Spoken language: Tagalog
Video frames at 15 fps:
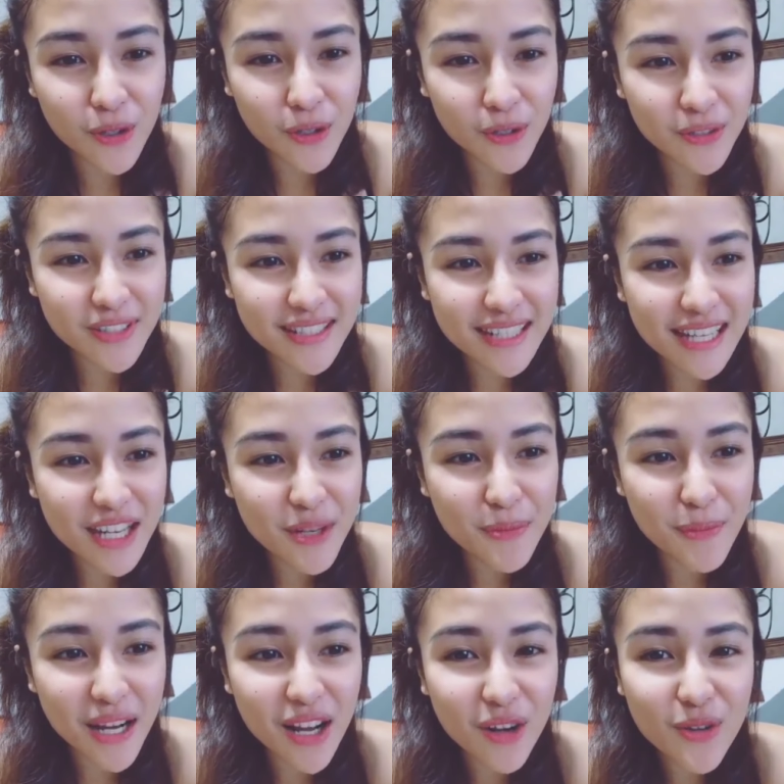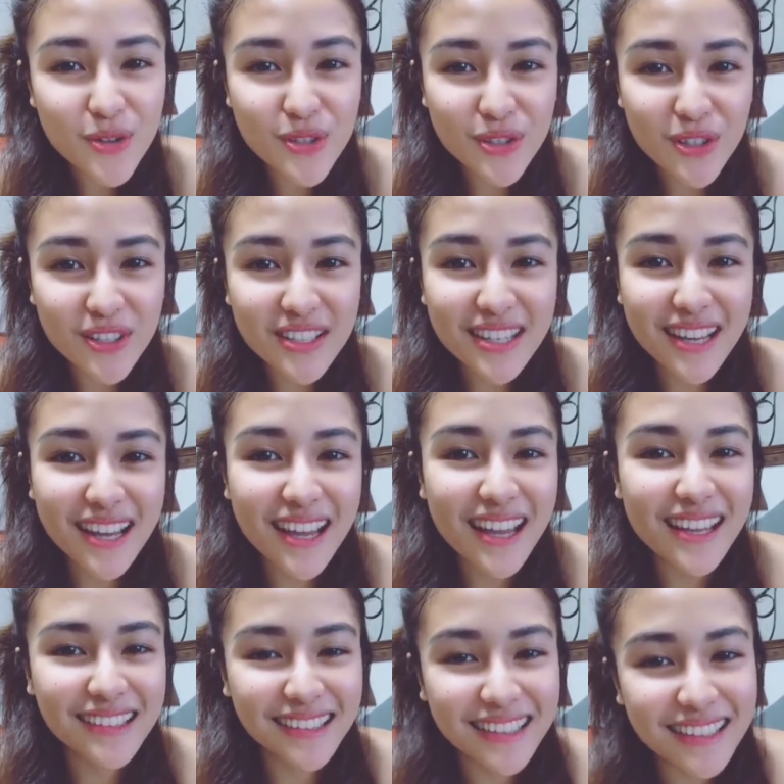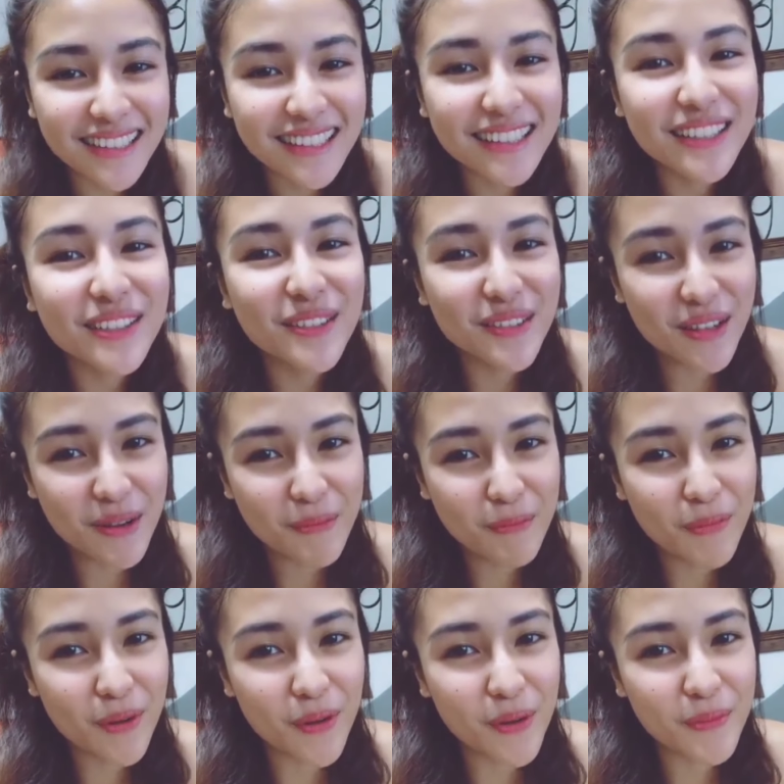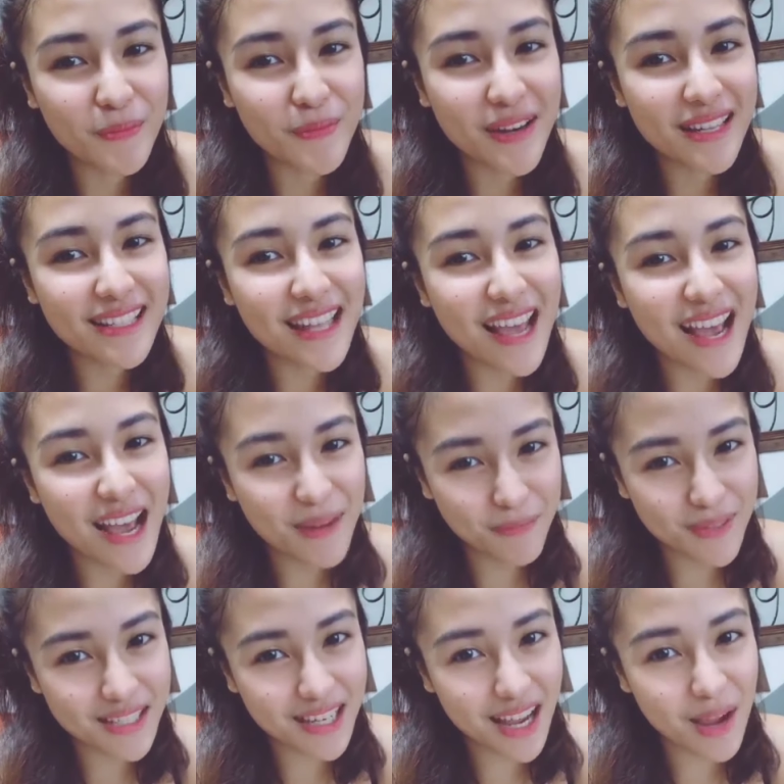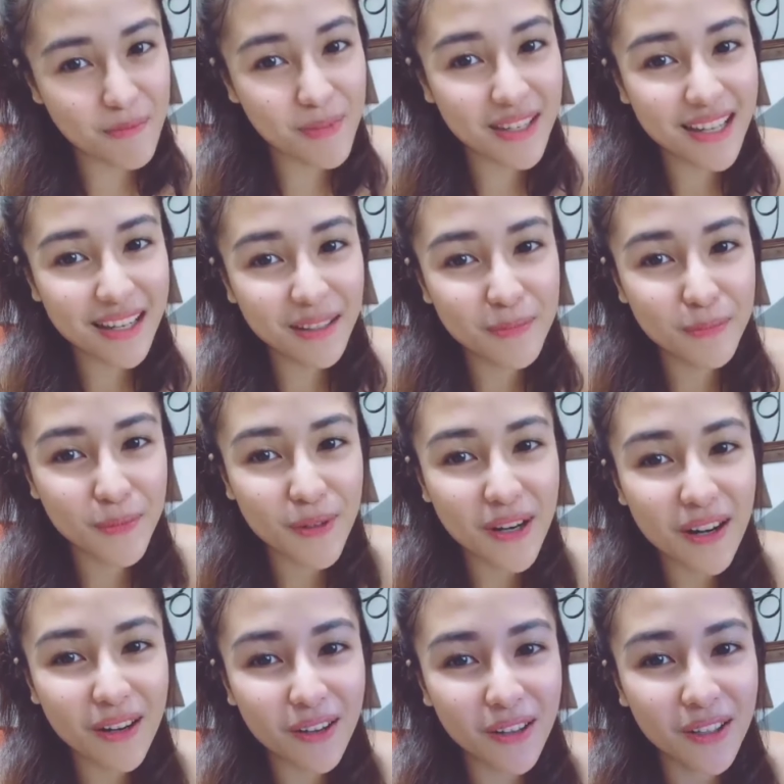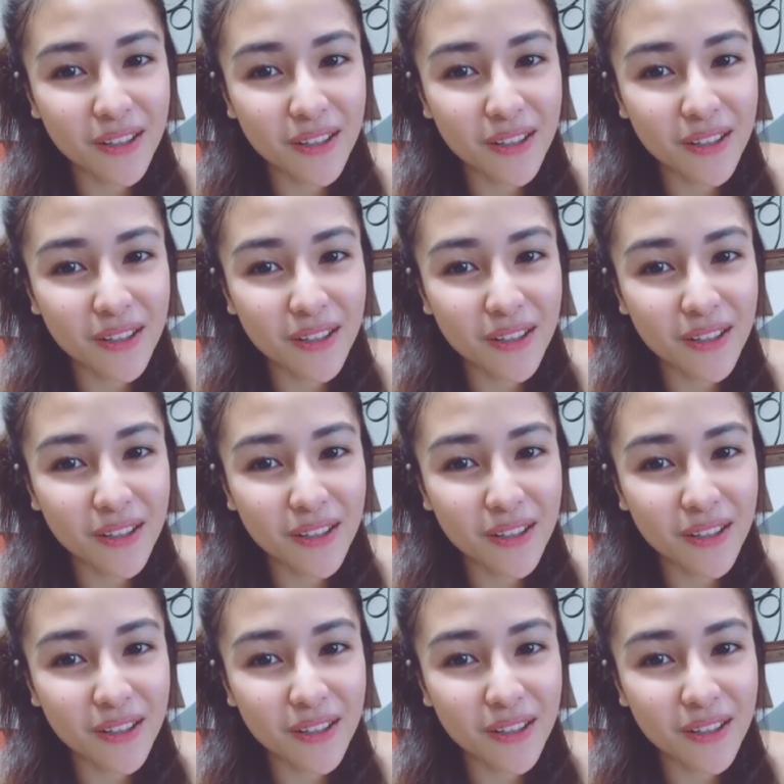Kung sino man ang gusto niya, edi eh, yun lang po. Basta happy siya, happy na rin po ako.